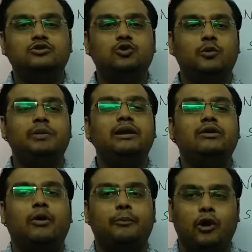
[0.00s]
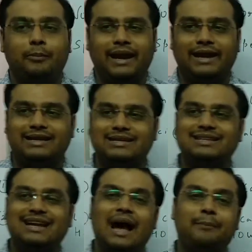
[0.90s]
जो भी
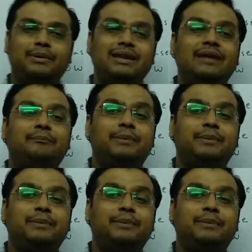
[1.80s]
प्रॉपराइटर अपनी